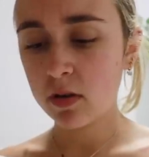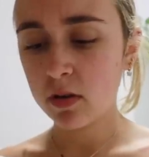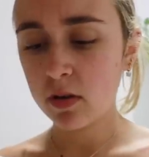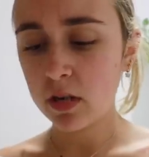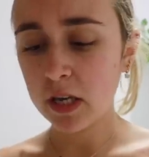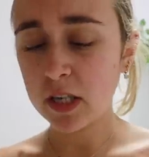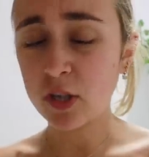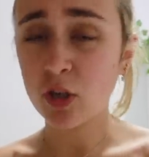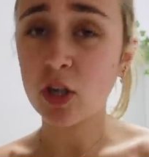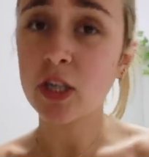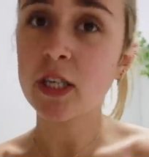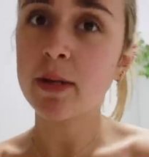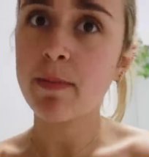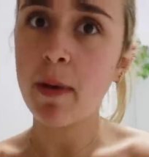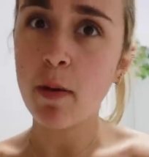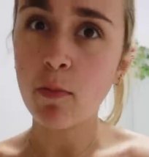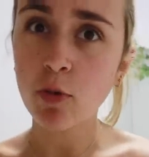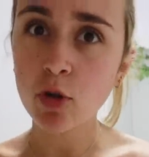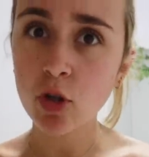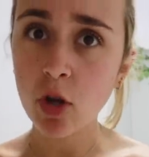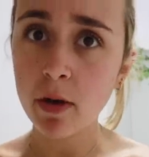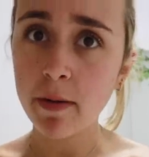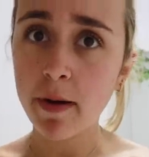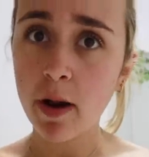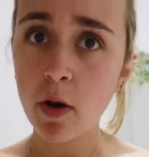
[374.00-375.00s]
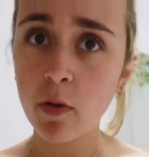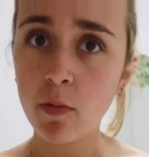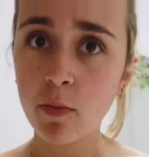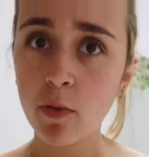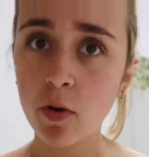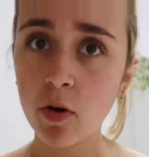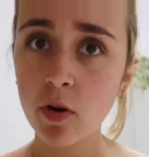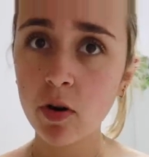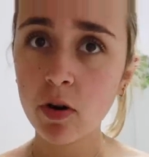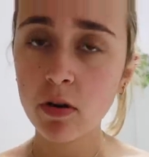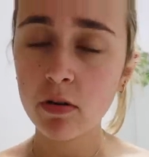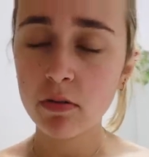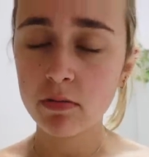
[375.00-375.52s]
las cosas que me han puesto de mal
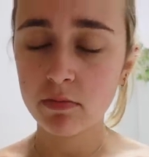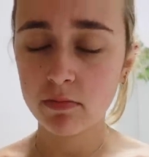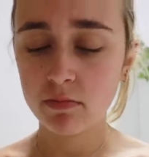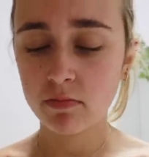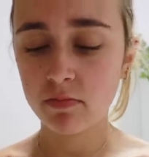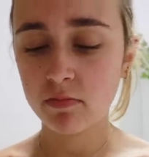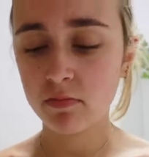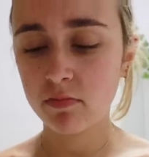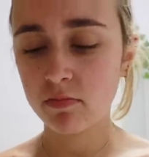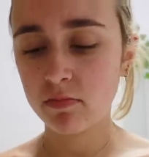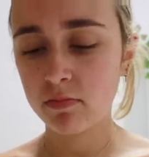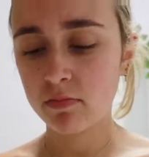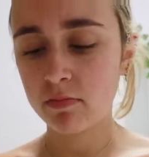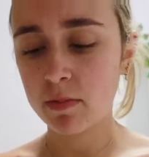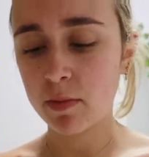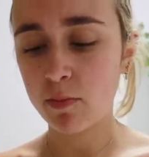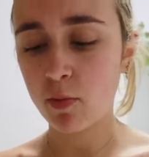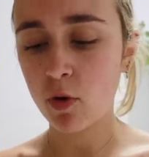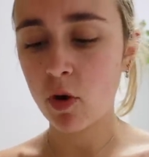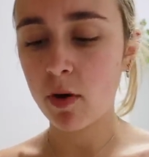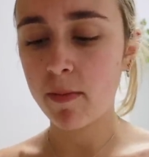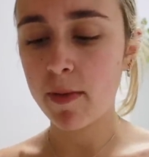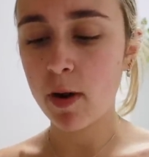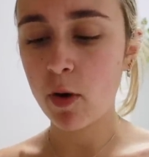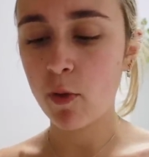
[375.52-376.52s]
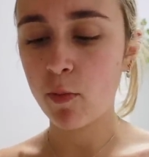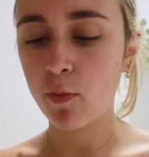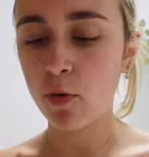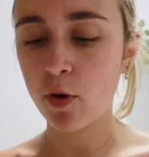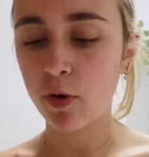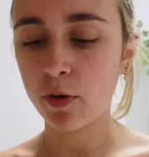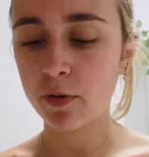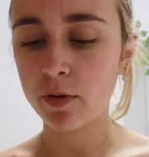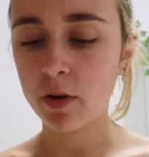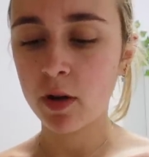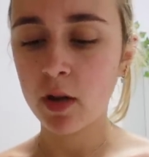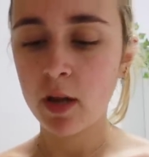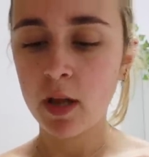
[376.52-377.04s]
humor, me pongo mal humor.
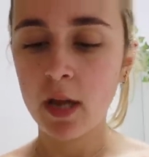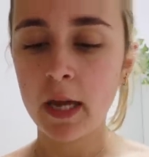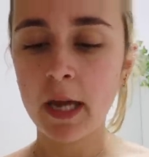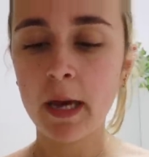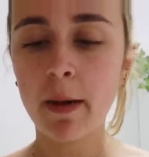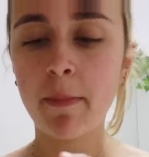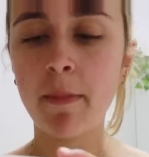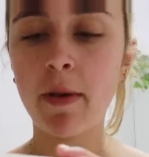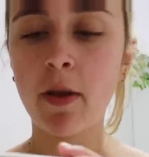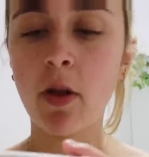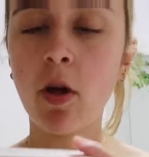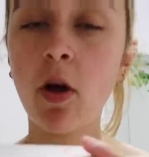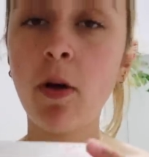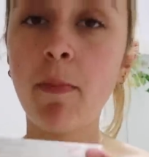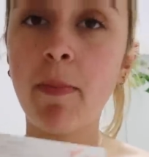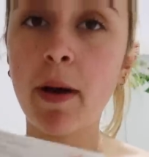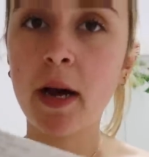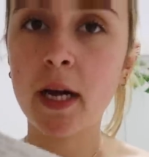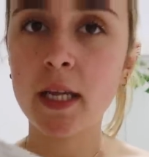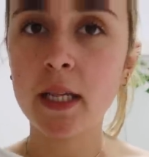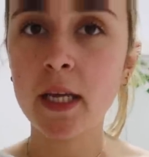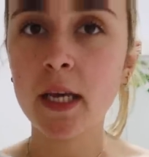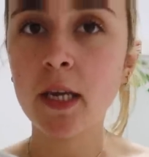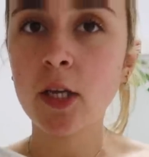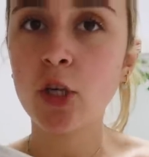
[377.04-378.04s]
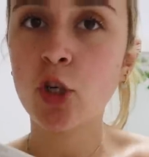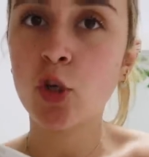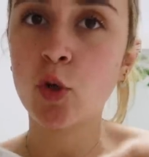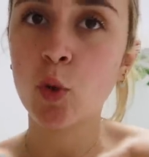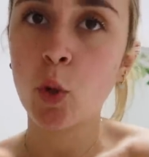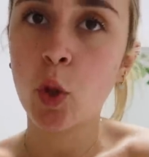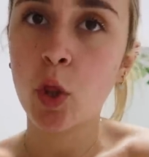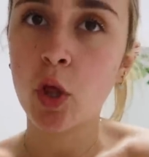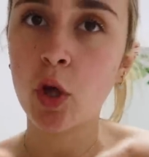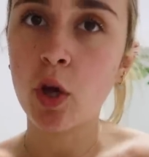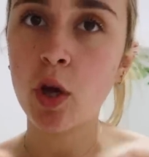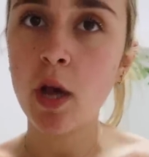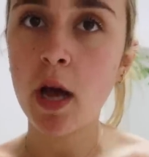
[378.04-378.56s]
Me han dado el paquete
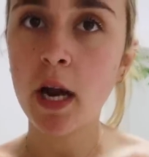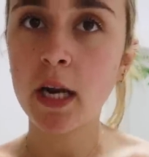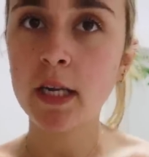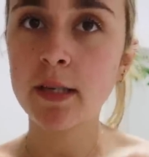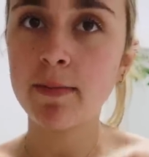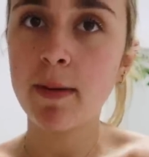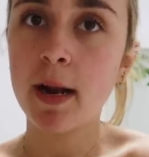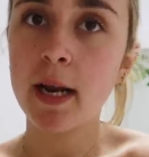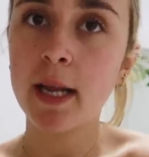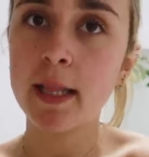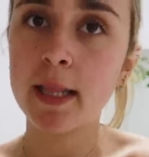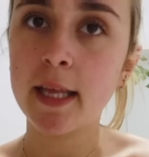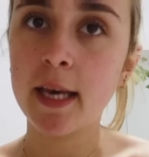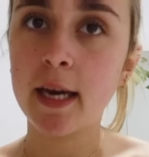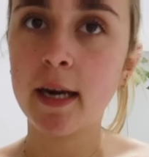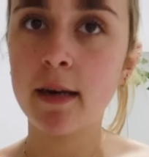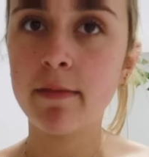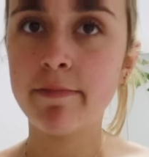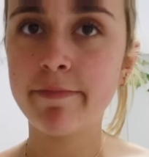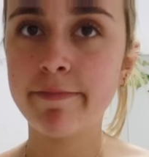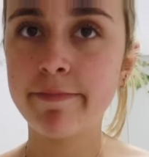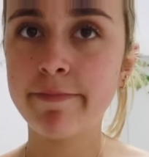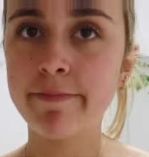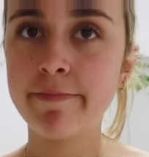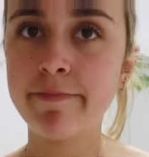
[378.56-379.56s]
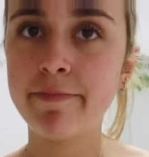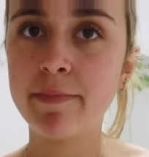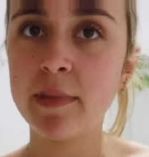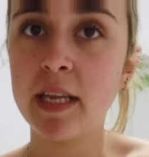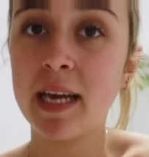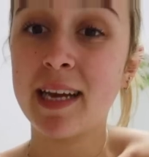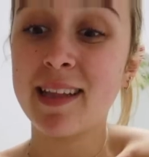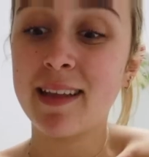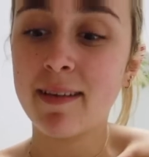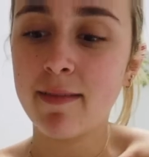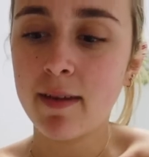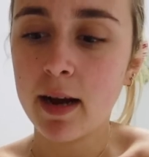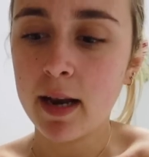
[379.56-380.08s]
sucio, ya les vale, tía.
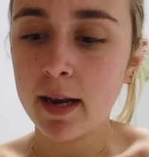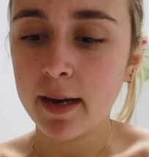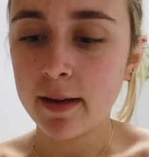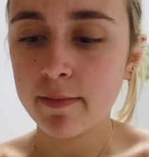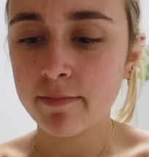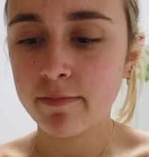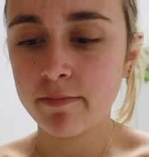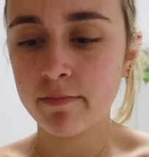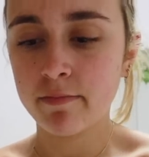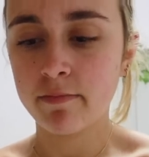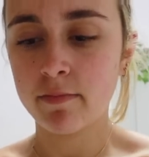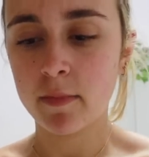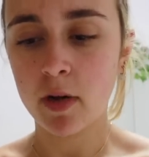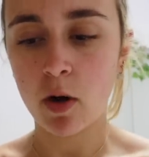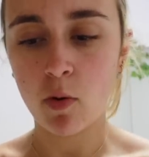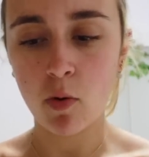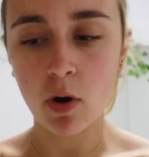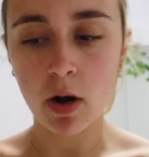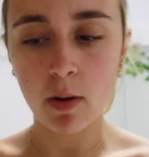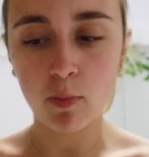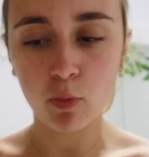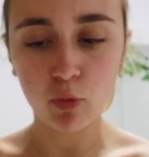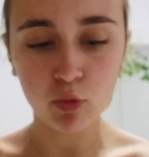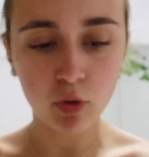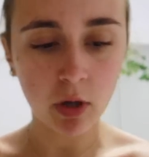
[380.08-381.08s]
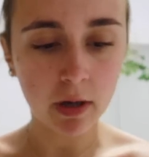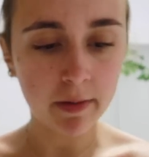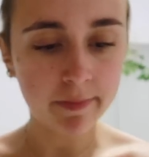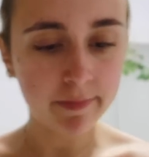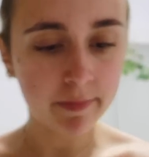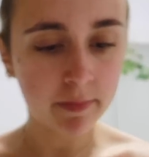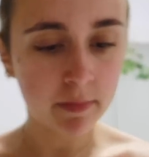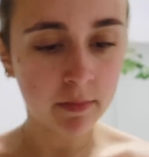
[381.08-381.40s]
Ya te vale, cago una puta.